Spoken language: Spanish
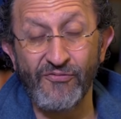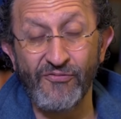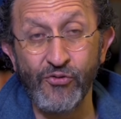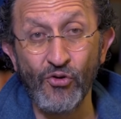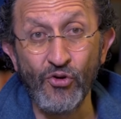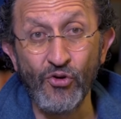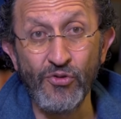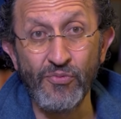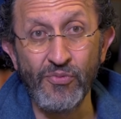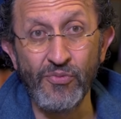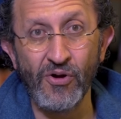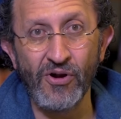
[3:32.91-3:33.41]

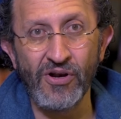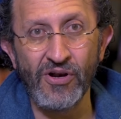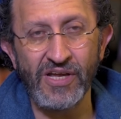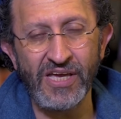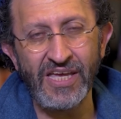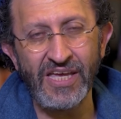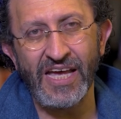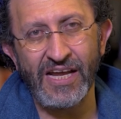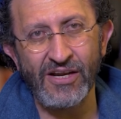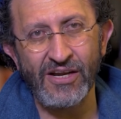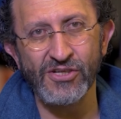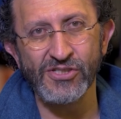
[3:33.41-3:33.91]
fútbol y
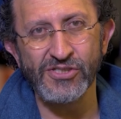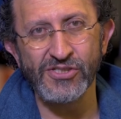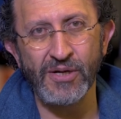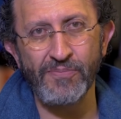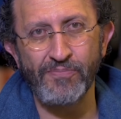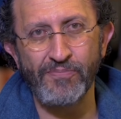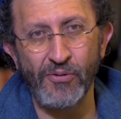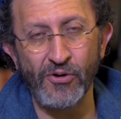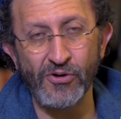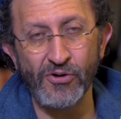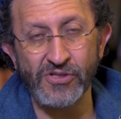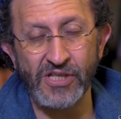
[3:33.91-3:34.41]
de los
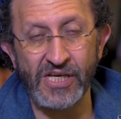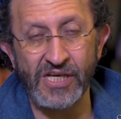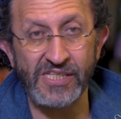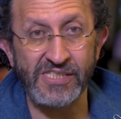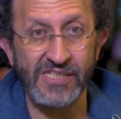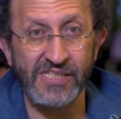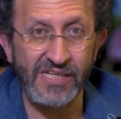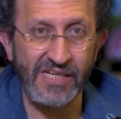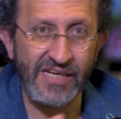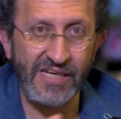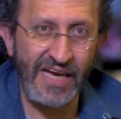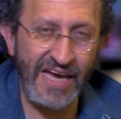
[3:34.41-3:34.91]
deportes
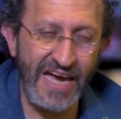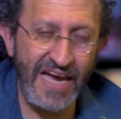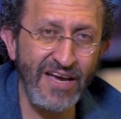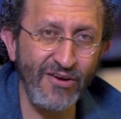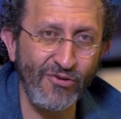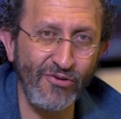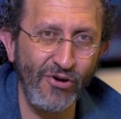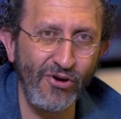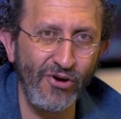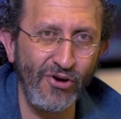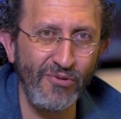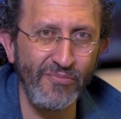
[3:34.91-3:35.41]
en
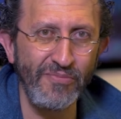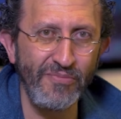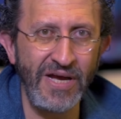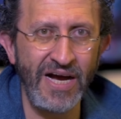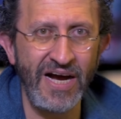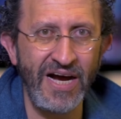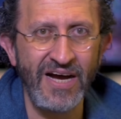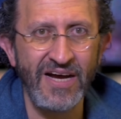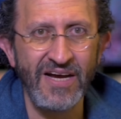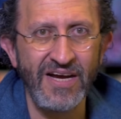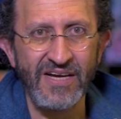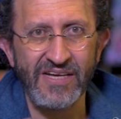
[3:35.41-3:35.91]

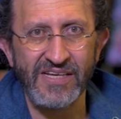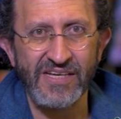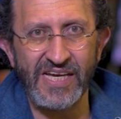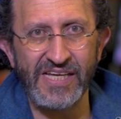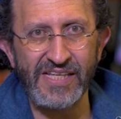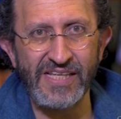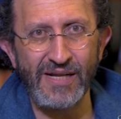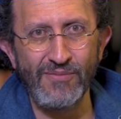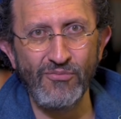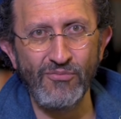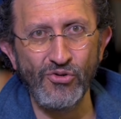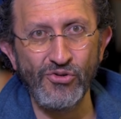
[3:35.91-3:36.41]
Colombia y en
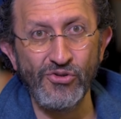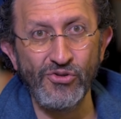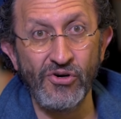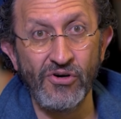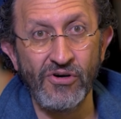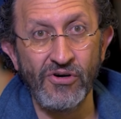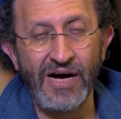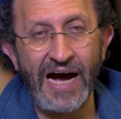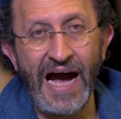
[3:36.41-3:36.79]
el mundo.